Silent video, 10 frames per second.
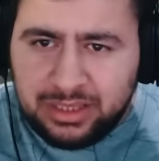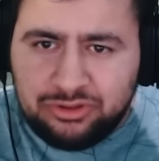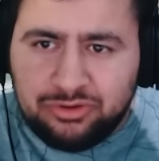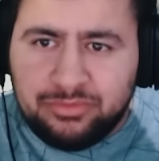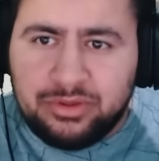
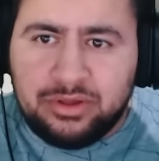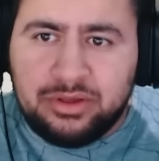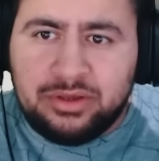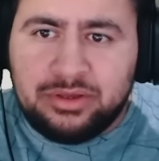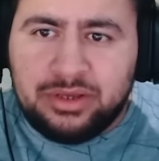gidiyorum
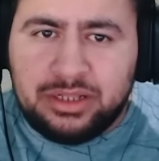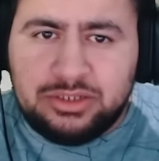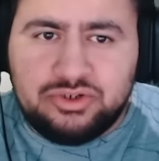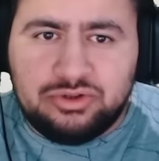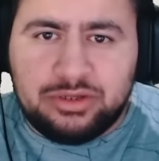
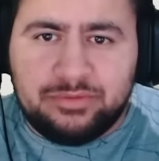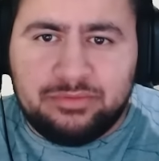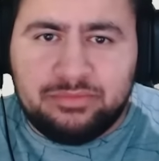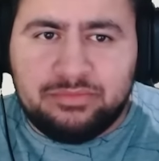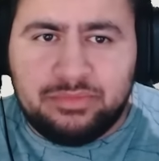Yanlış yolda
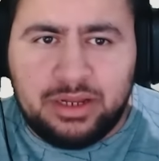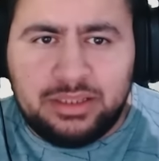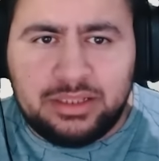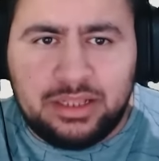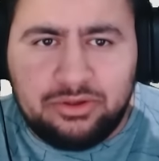mıyım?
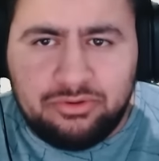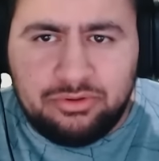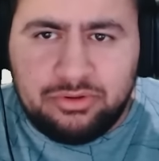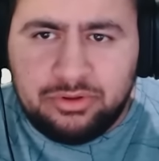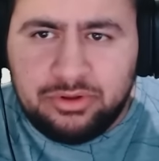Neredeydi lan yol?
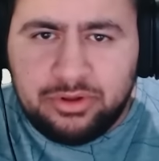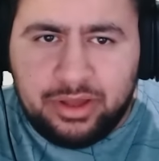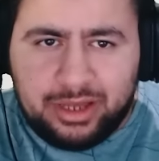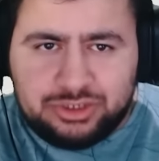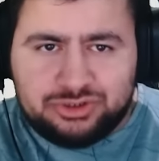
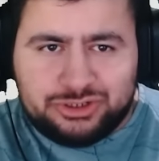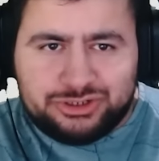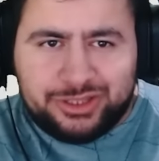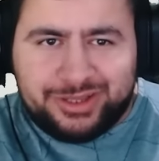Ha şurada şurada.